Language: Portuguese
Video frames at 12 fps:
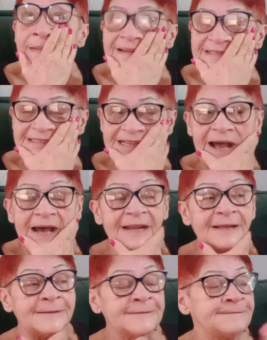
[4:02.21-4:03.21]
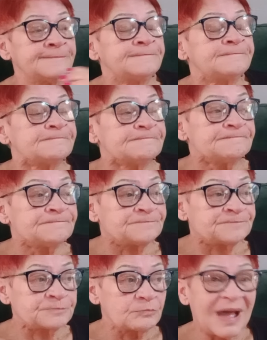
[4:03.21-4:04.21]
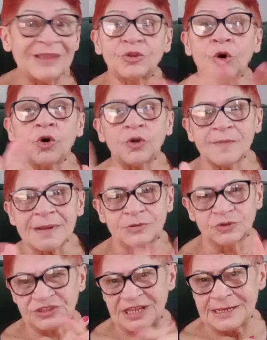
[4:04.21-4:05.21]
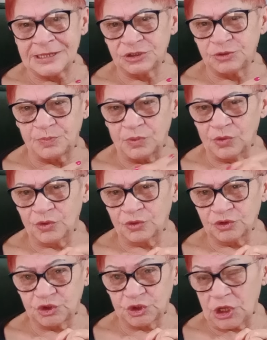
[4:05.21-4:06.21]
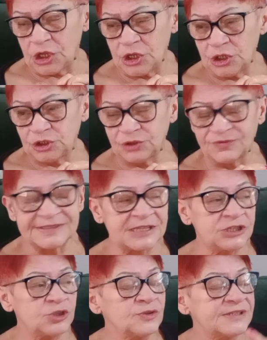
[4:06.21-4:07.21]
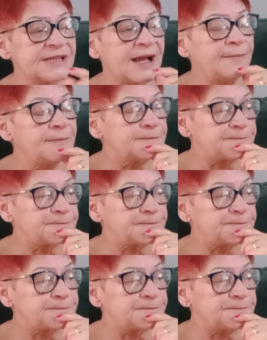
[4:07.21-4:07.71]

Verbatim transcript: mais cara. Adoro uma costelinha de porco, gente, vocês não sabem.